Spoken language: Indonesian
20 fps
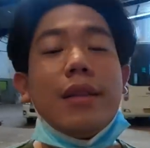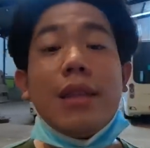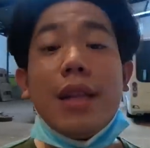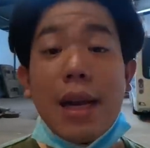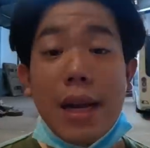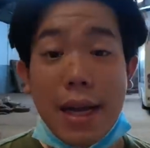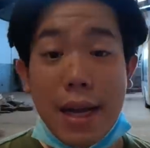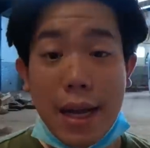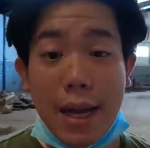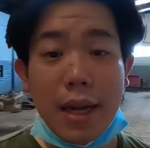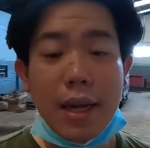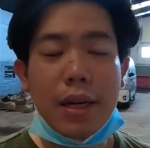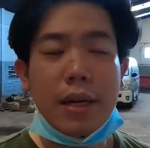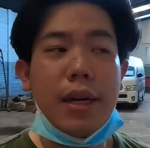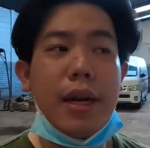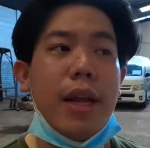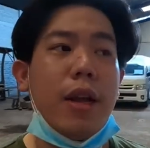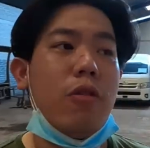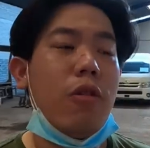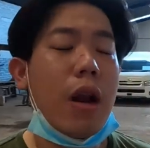truk
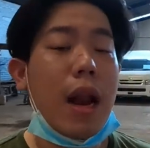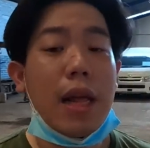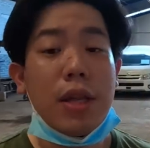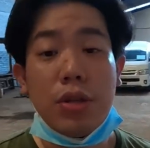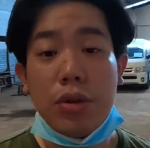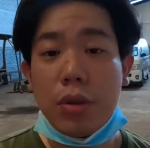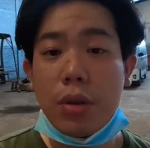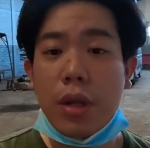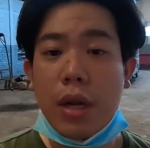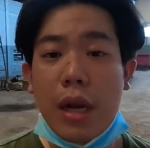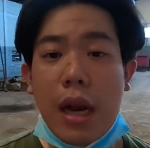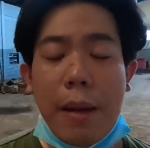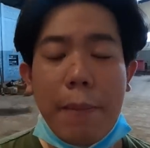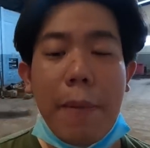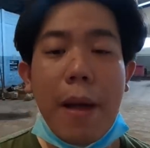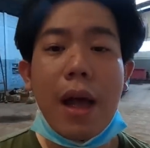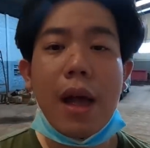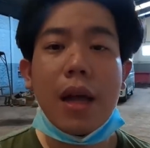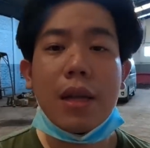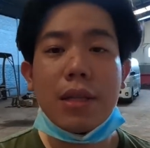nih gue lanjut
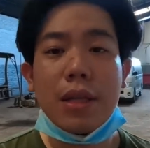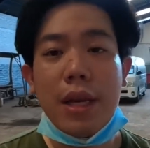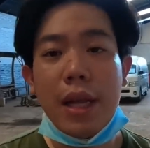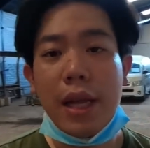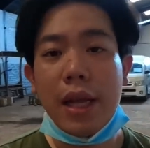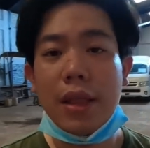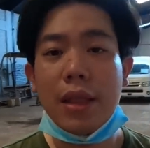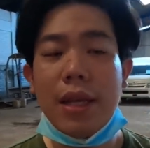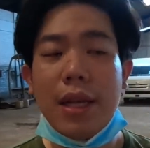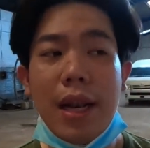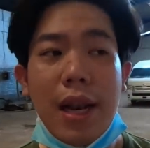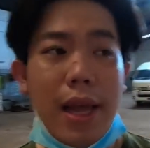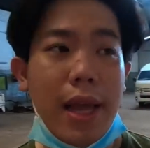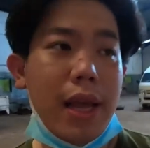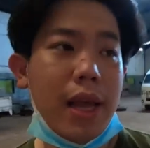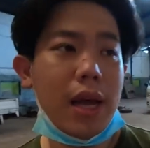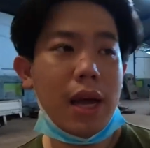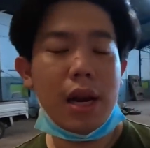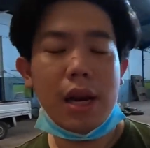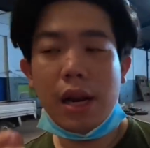kenapa agak sedikit
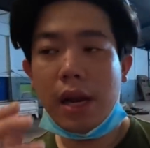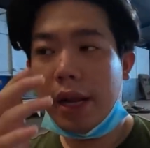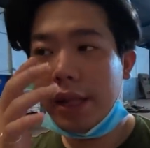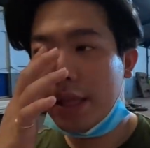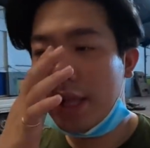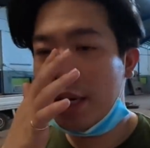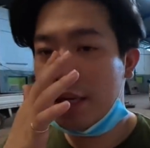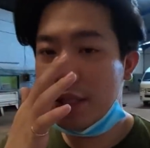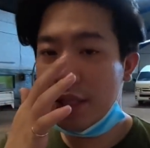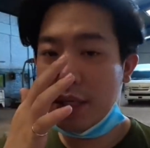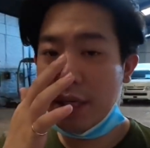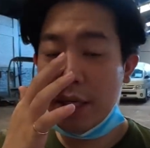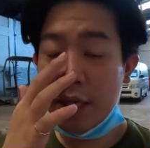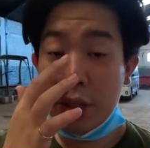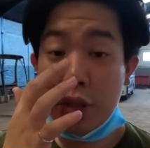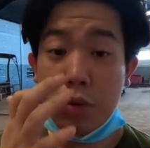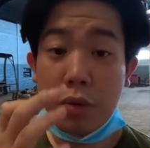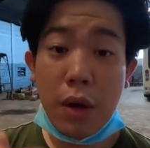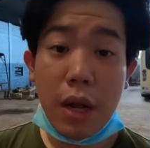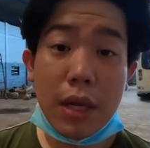delay karena kita di sini
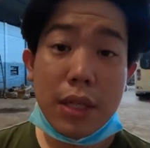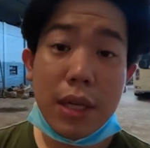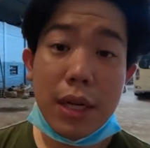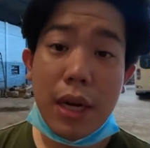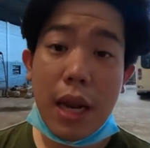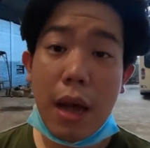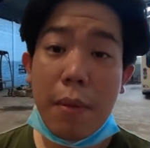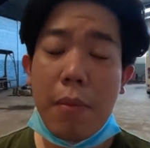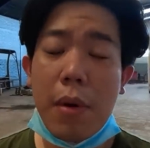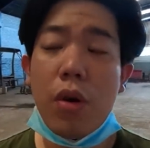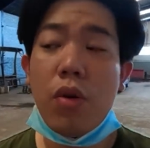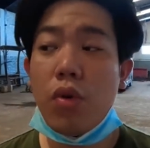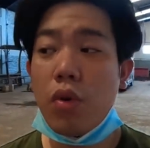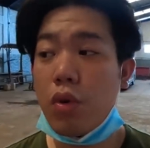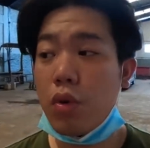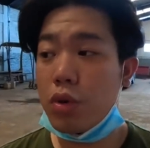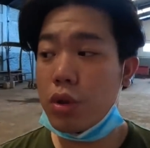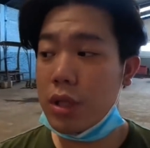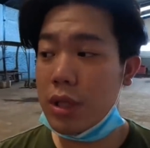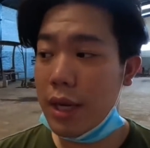juga sedang
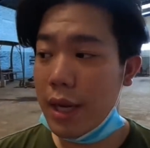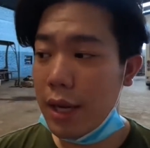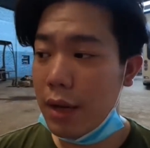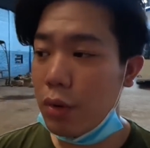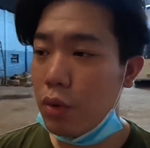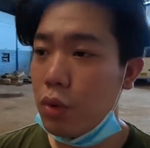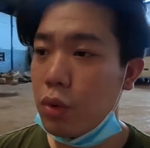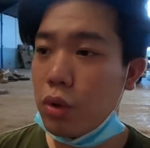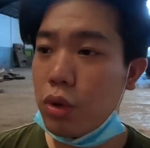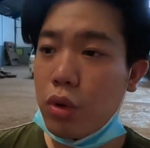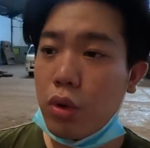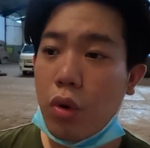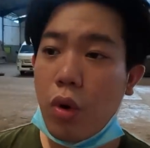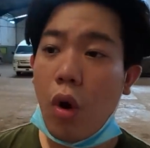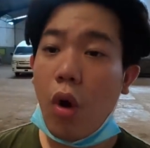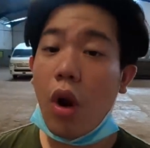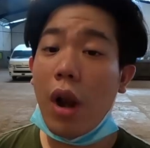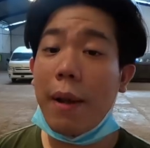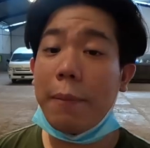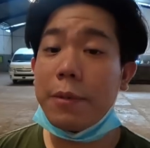mengurusi untuk
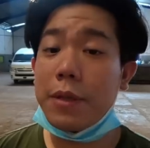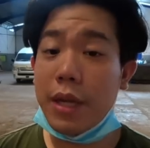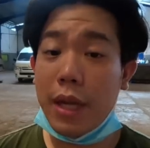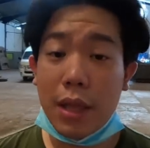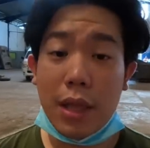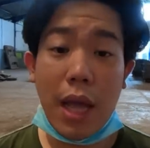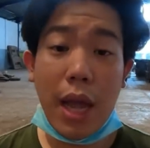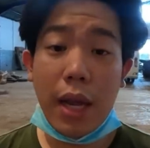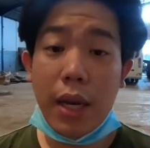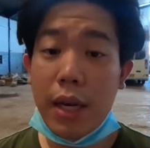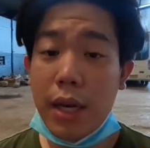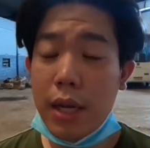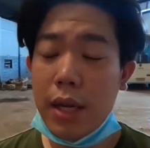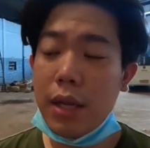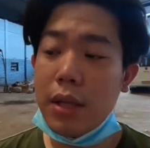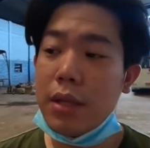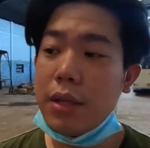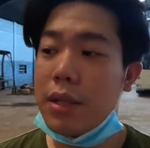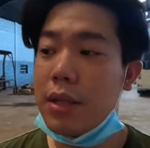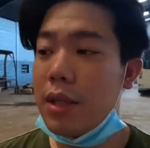kolaps kita
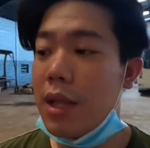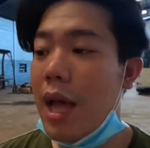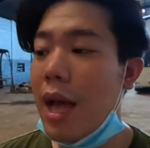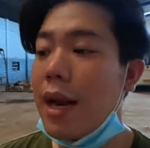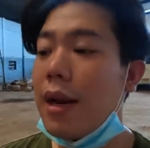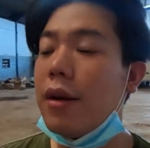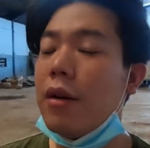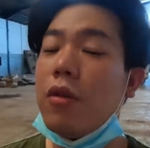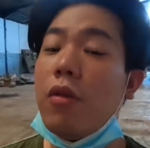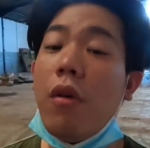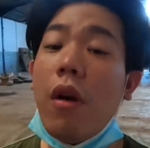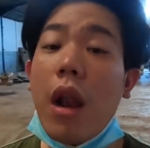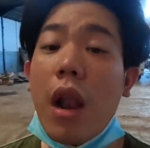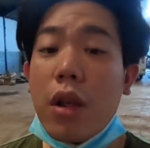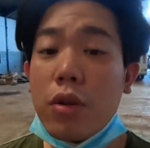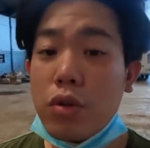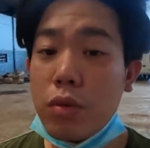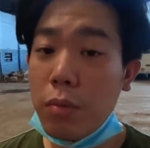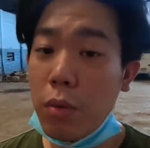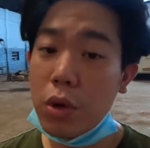ini dan gue
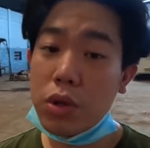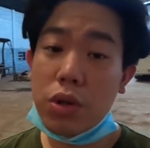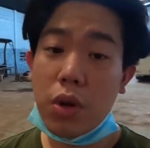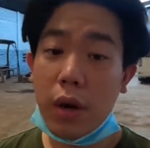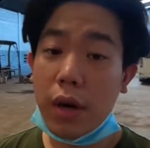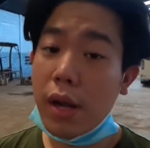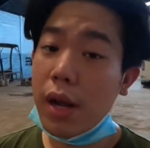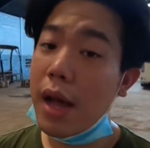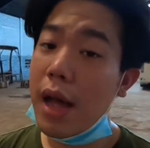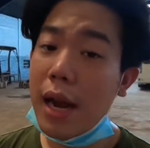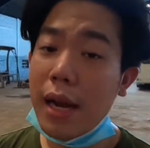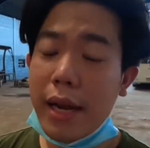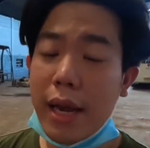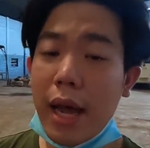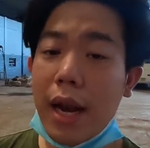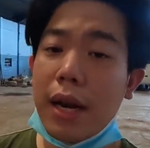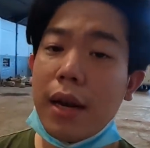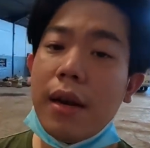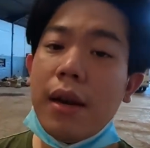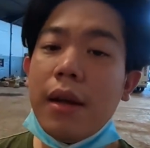langsung bocorin ke
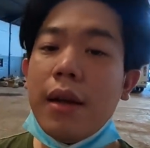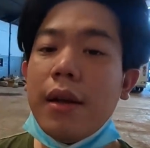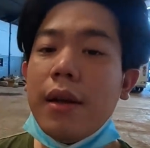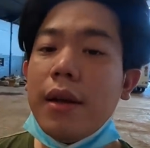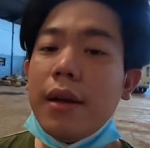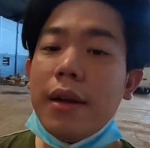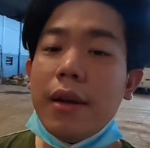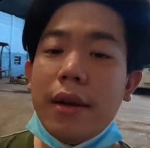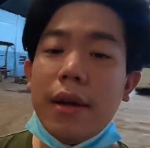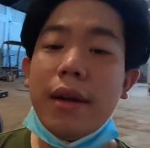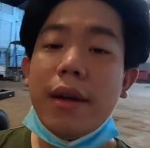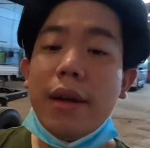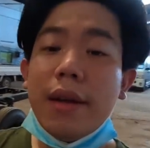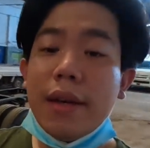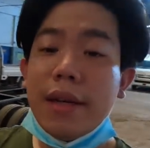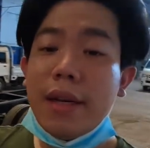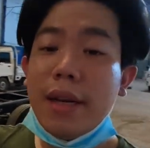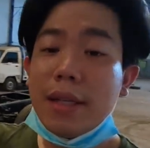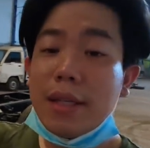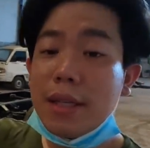kalian
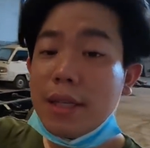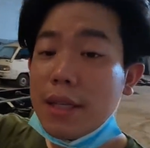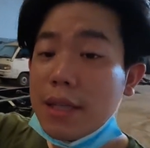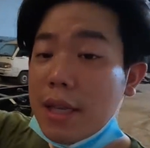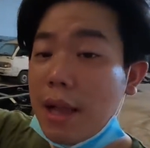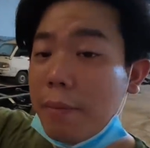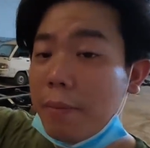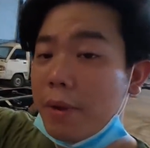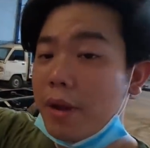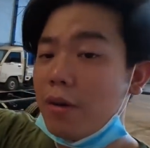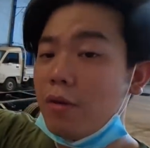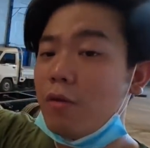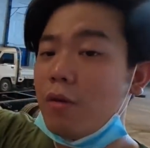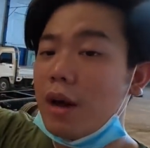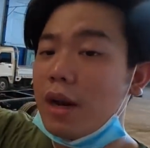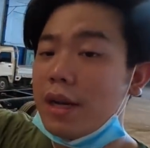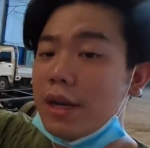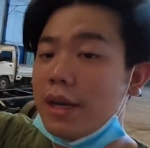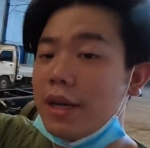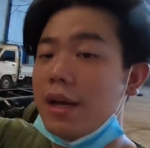di sisi samping gue
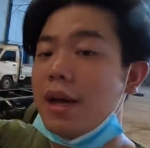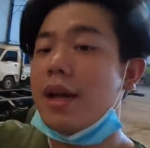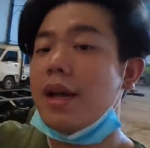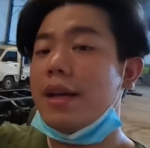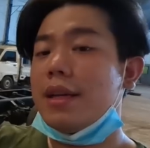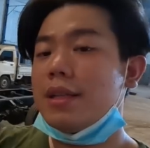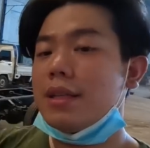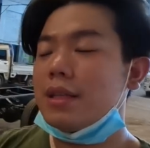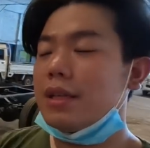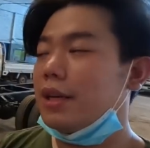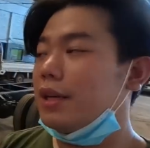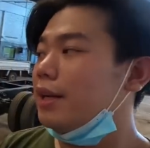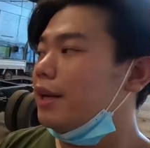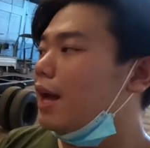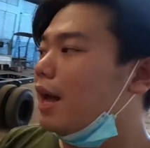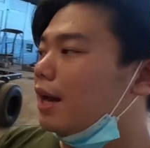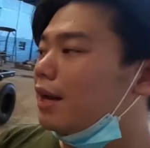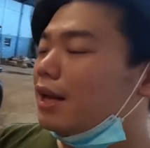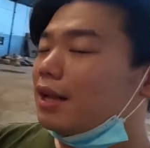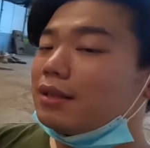nih guys ini
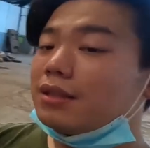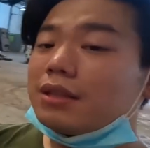ada